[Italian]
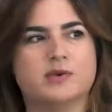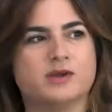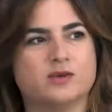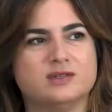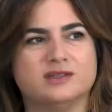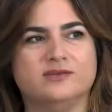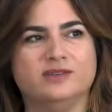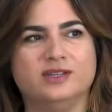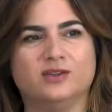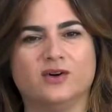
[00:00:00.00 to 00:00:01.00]
per questo
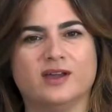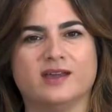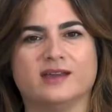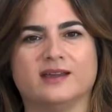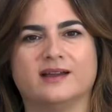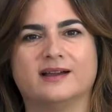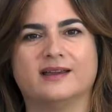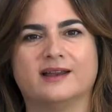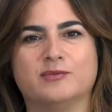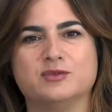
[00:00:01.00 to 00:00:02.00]
invito e
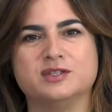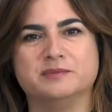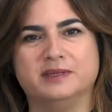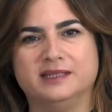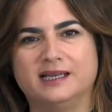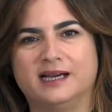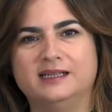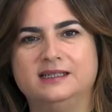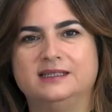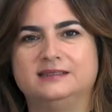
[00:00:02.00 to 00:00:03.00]
anche la possibilità
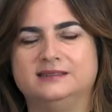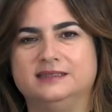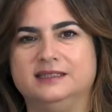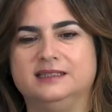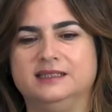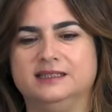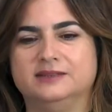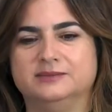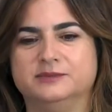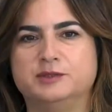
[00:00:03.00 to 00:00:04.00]

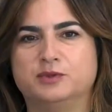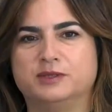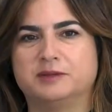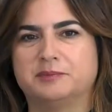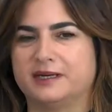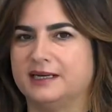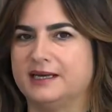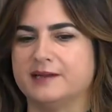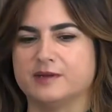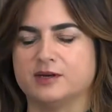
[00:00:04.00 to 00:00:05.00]
di, di poter
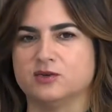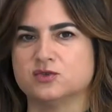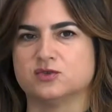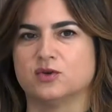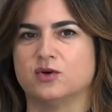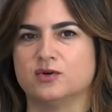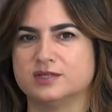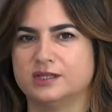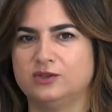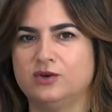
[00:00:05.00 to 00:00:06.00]
parlare per il nostro
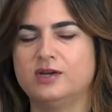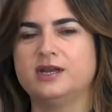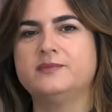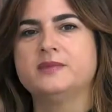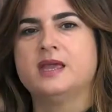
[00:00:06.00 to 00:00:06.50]
settore.